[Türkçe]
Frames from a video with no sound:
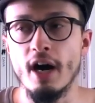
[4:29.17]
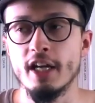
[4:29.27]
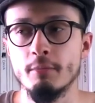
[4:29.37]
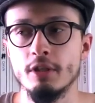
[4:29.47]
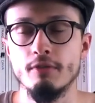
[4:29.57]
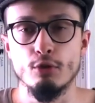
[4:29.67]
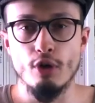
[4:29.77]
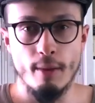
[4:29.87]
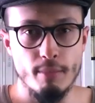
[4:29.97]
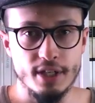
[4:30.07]
Ayrı bir
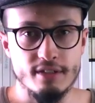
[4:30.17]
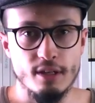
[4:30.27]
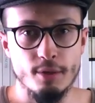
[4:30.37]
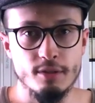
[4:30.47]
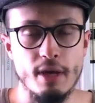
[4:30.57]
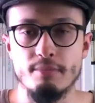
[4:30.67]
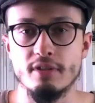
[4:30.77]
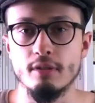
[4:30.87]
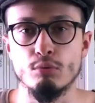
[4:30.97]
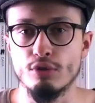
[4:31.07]
video yapmak istemedim.
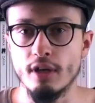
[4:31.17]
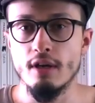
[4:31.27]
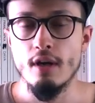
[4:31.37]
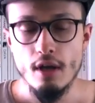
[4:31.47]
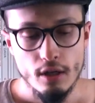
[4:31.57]
Hepsini burada